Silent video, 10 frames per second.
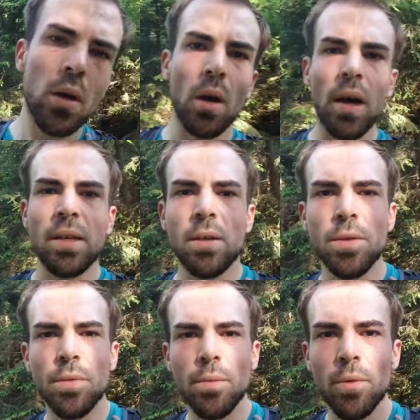ja,
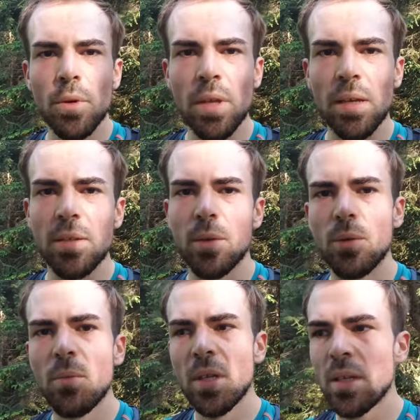1530
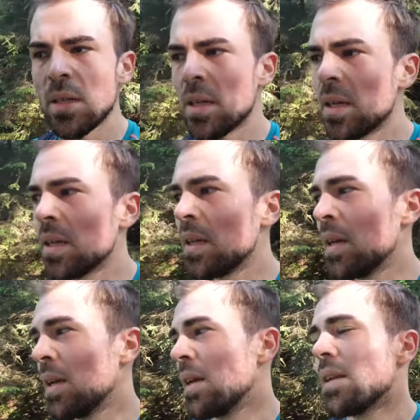Höhenmetern.
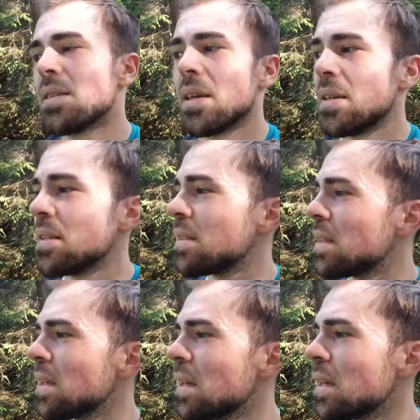Das heißt,